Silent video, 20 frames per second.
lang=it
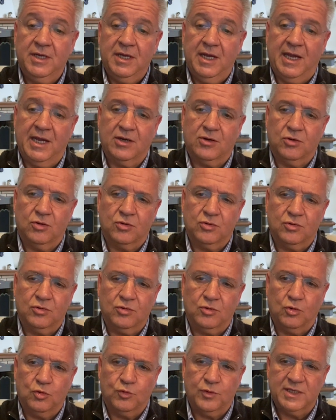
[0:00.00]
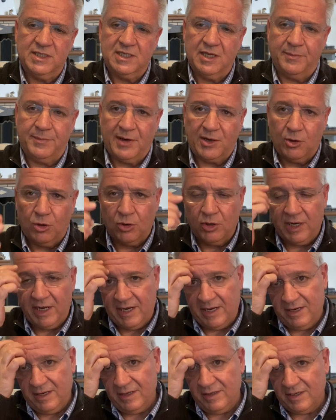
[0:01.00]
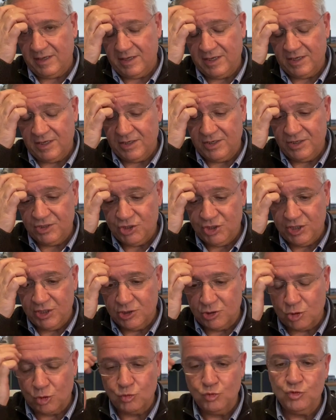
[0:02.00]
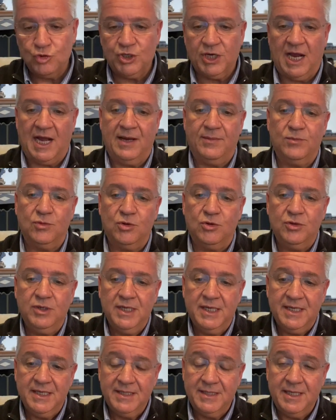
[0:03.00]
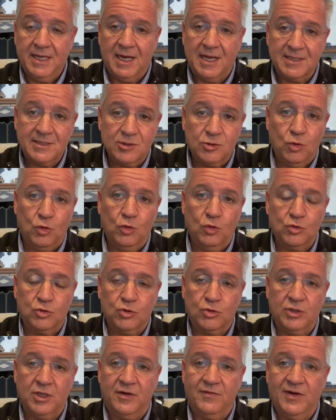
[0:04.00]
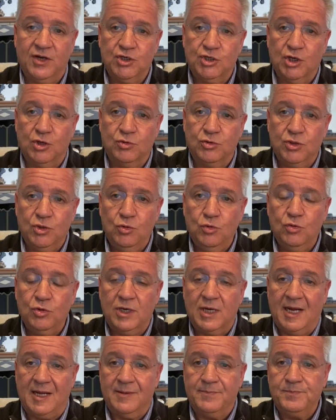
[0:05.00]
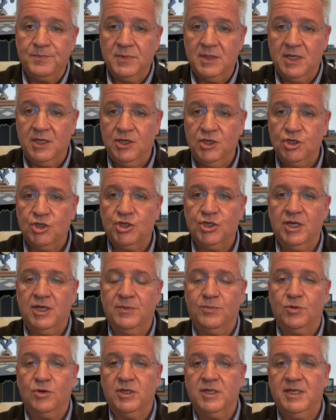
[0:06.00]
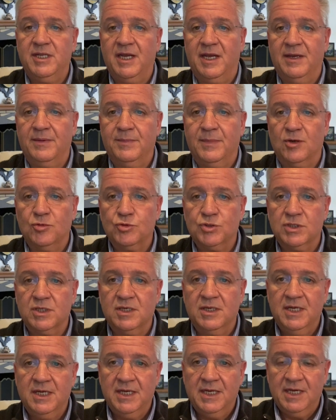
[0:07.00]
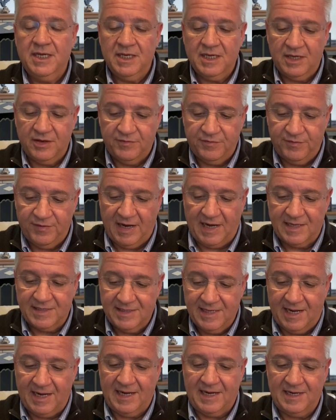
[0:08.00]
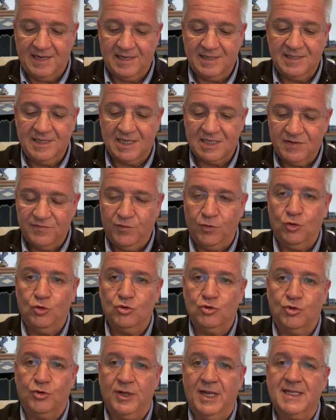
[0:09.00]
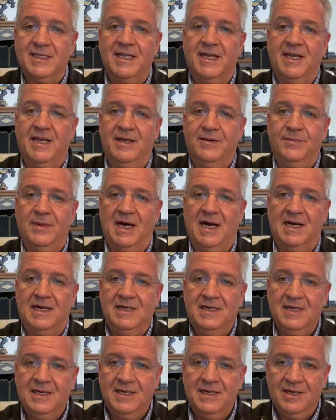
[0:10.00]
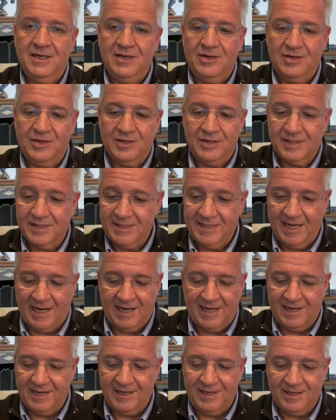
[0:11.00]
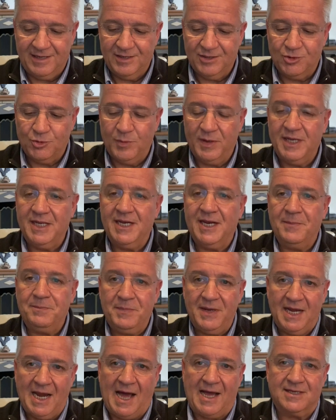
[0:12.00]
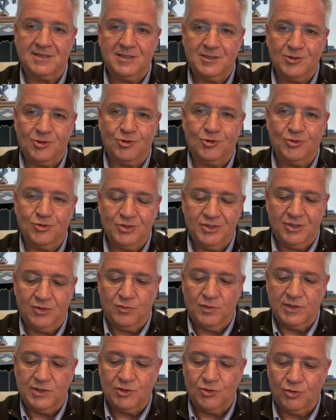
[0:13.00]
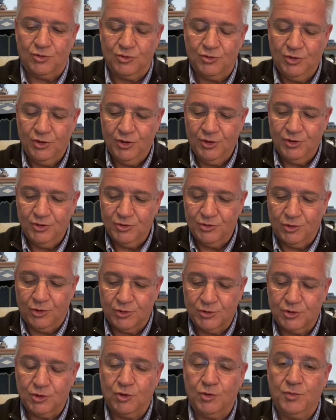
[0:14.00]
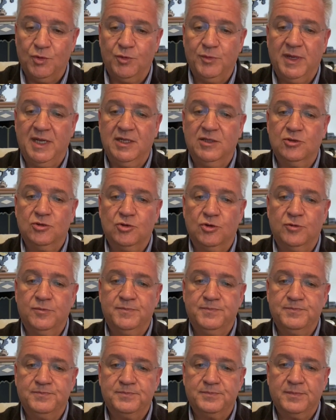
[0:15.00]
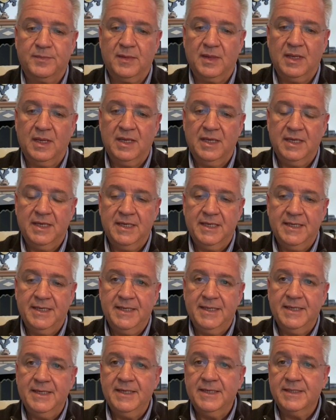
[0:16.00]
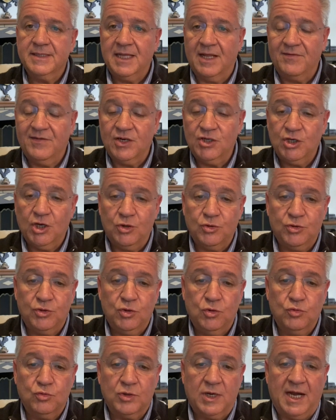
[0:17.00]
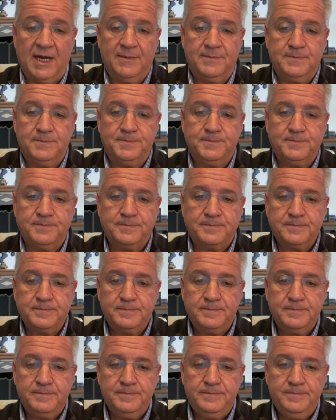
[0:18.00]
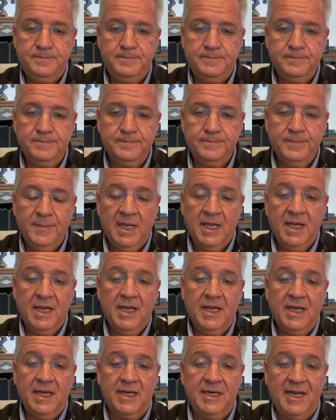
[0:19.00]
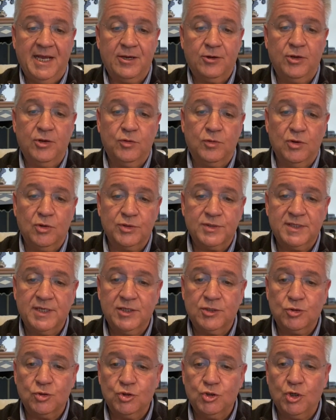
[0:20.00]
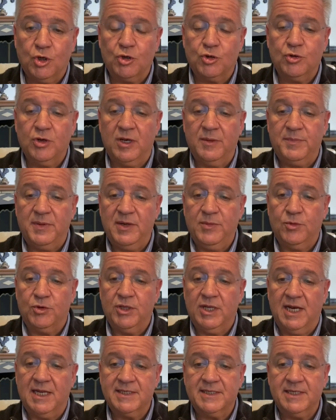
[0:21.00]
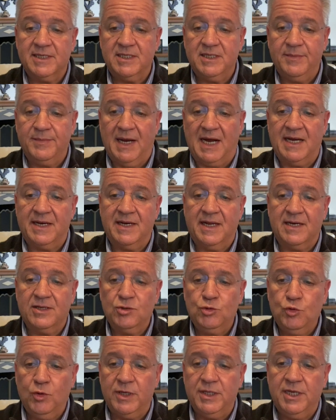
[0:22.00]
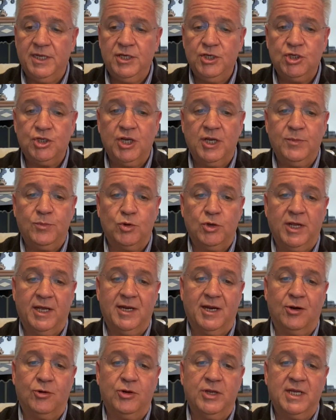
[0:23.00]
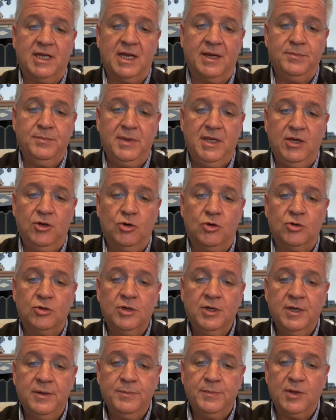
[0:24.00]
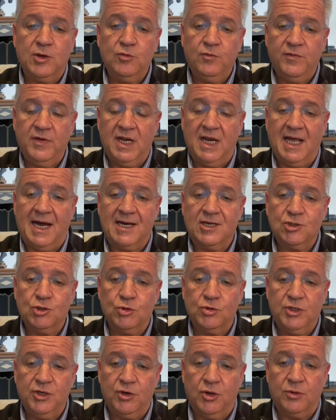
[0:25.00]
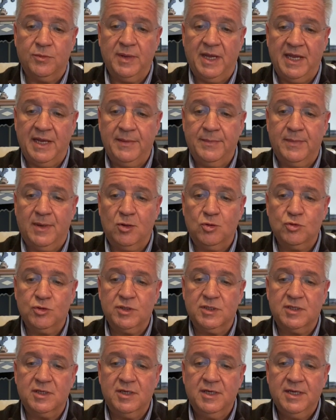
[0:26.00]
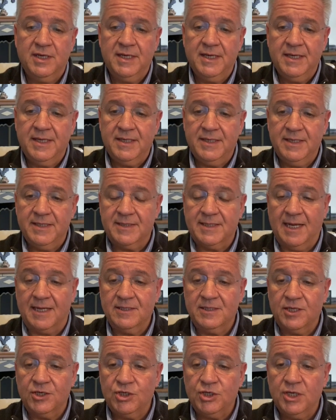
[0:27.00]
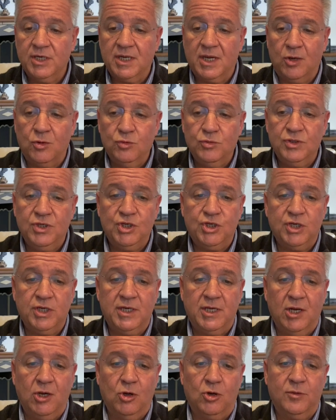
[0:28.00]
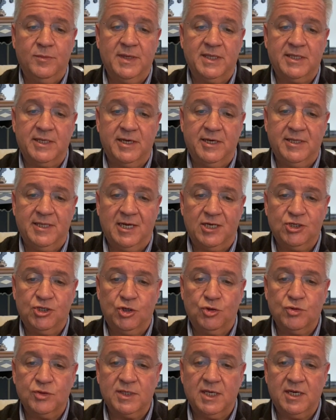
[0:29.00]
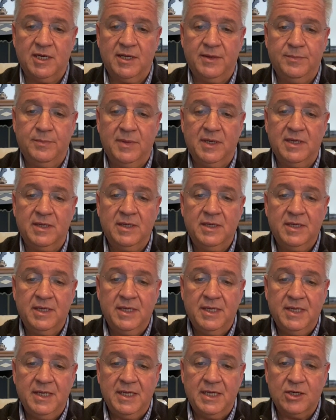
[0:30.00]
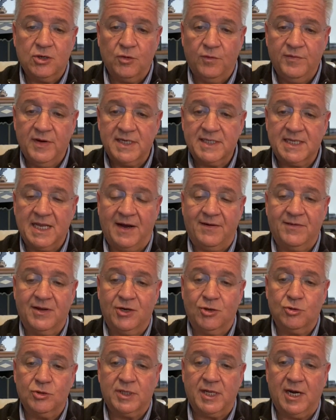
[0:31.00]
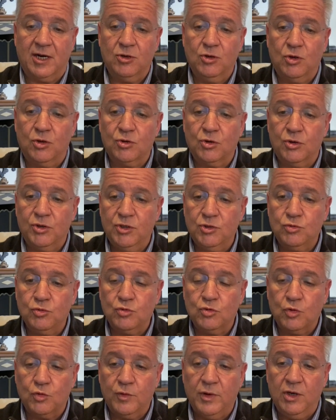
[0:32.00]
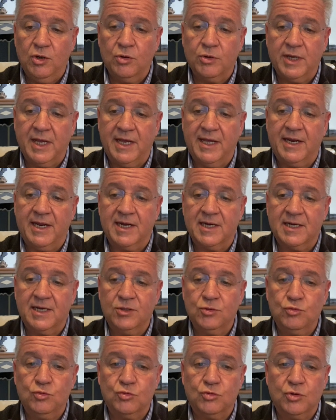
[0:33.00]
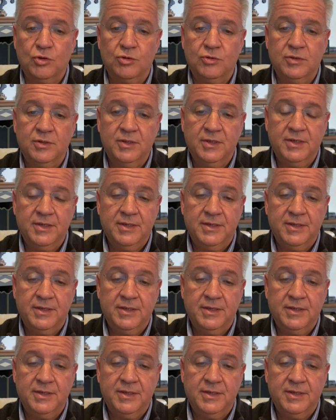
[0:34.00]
Ecco, con queste parole eh, ci introduciamo nell'ascolto del Vangelo di Luca dei discepoli di Emmaus che fa da, da sfondo, da tema, eh, da come dire, pilastro di questo nostro momento. Dal Vangelo di Luca. Ed ecco in quello stesso giorno, il primo della settimana, due dei discepoli erano in cammino per un villaggio di nome Emmaus, distante circa 11 chilometri da Gerusalemme e conversavano tra loro di tutto quello che era accaduto.